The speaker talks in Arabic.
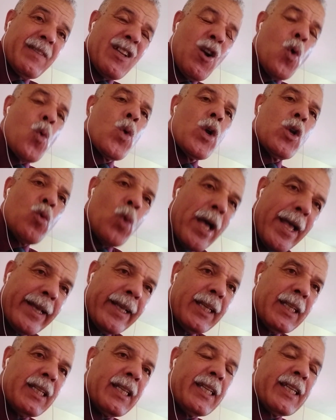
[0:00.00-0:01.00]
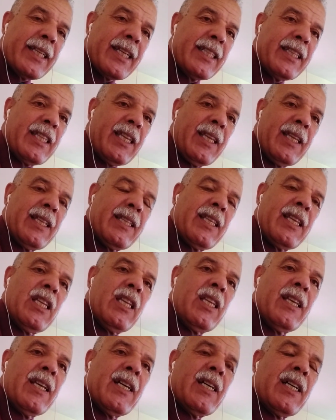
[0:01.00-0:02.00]
هو الوحيد اللي كان تي
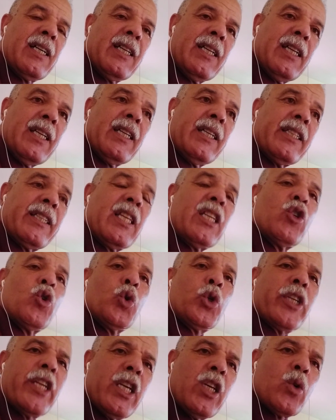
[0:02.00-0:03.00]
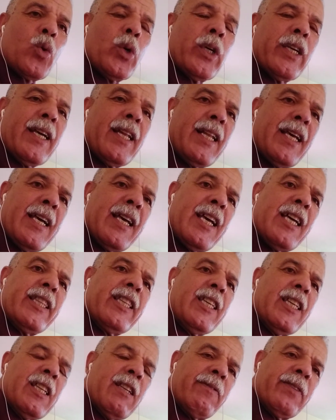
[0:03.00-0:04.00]
تي تيشير الى
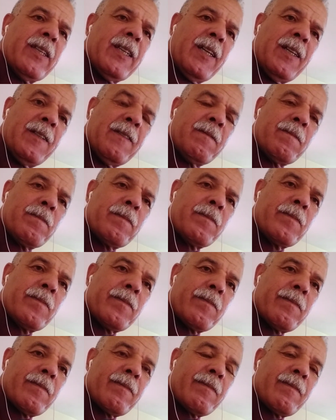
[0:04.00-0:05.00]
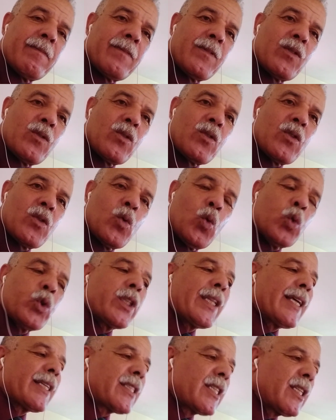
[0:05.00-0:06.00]
هذه الفئه
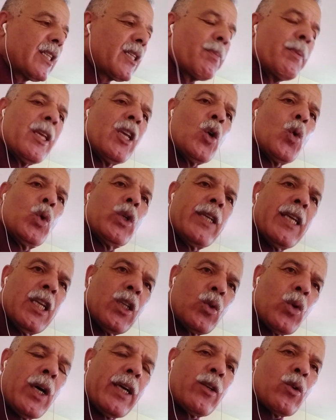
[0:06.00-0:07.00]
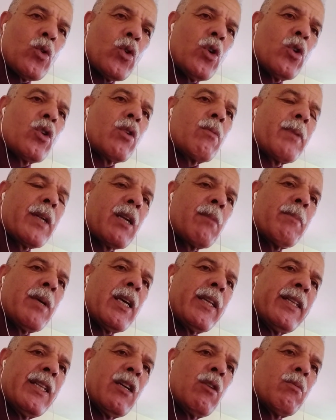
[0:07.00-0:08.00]
واتصلت به ولقيته عن قرب رغم
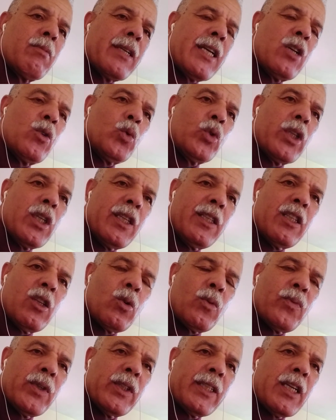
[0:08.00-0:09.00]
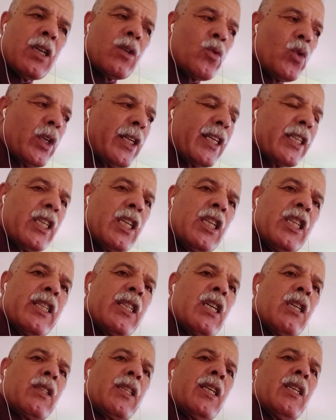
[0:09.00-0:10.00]
انهم كانوا تيديروا في ذاك ولكن
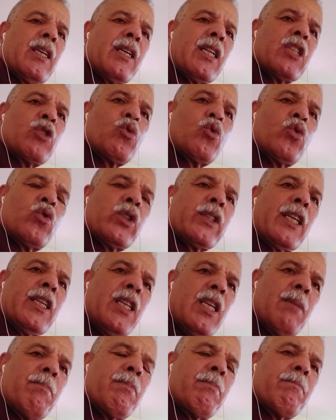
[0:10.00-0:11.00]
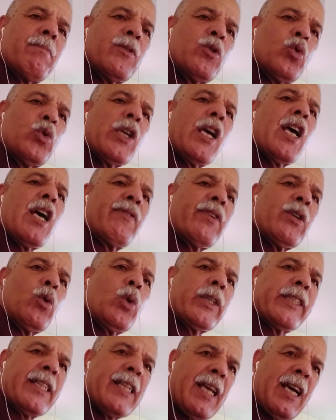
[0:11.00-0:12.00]
لقينا طي رجل طيب يدافع
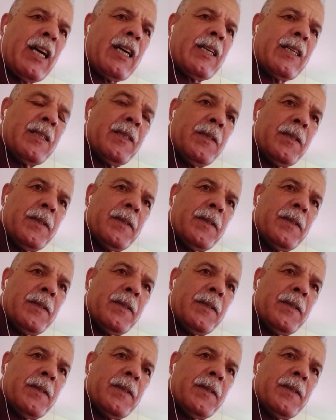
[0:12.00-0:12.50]
عن الحق